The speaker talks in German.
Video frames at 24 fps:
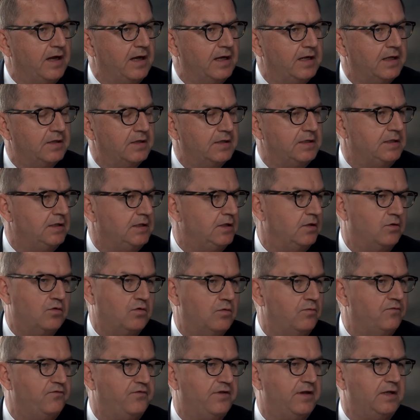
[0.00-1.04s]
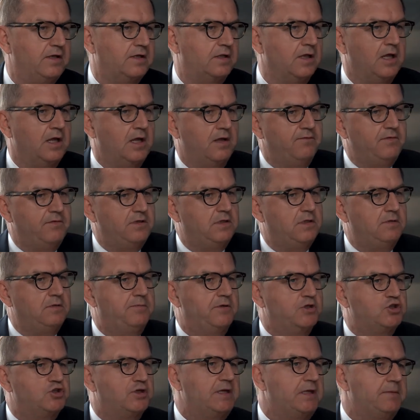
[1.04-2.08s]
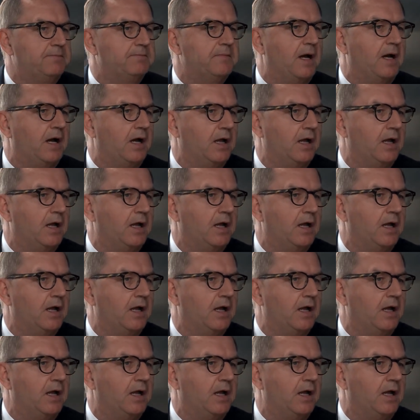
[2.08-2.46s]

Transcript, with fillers: angesichts dieses Umfelds, wie Sie beschrieben